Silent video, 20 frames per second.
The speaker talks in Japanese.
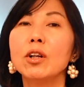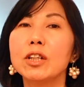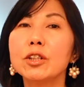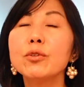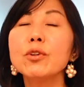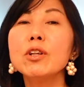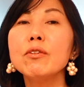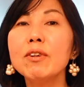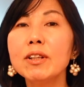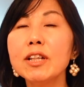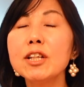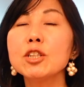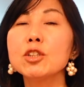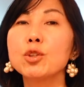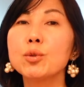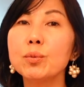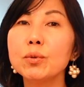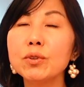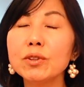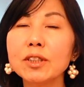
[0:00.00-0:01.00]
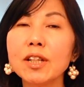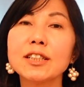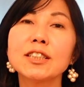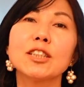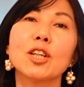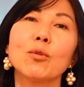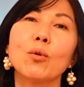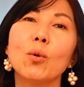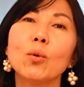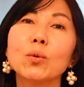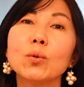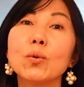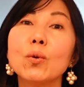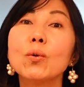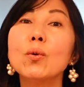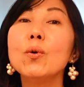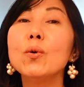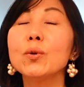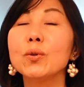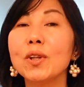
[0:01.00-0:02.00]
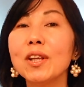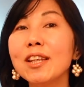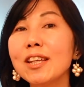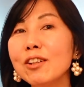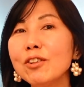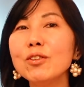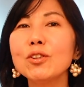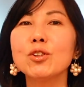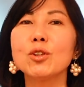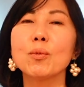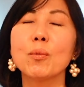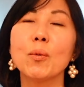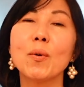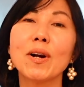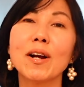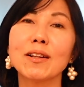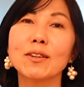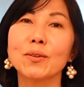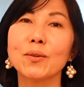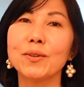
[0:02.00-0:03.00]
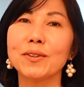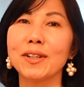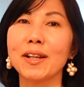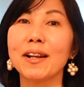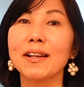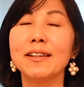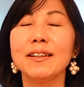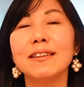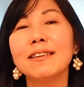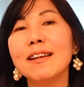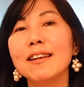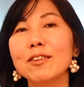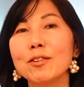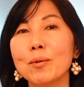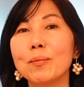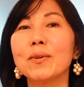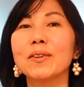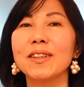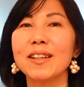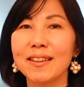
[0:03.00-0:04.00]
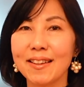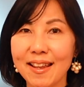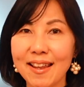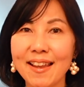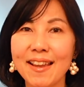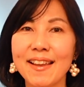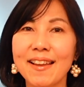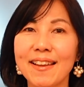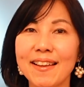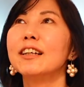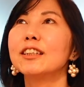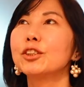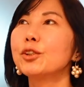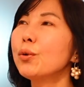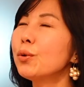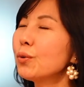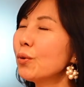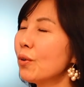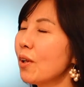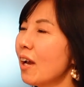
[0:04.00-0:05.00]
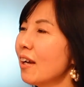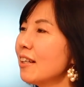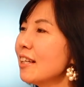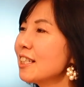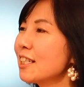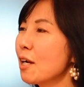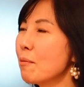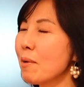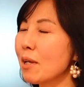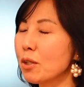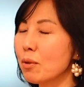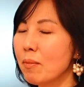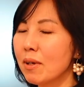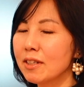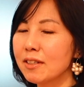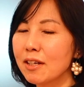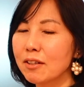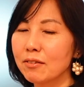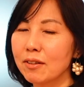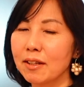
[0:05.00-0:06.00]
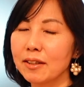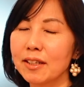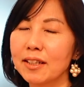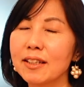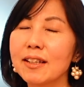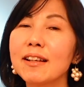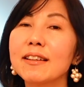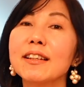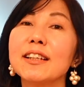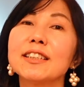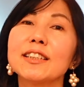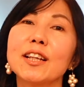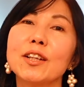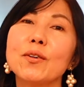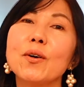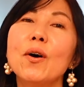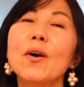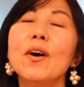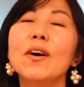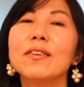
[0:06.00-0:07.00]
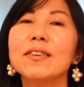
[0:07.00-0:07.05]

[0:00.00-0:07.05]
でそれはね自分たちでコントロールできるっていうのも分かっといたらいいなと思っててちょっとね話がまとまりなくなってきたんですけど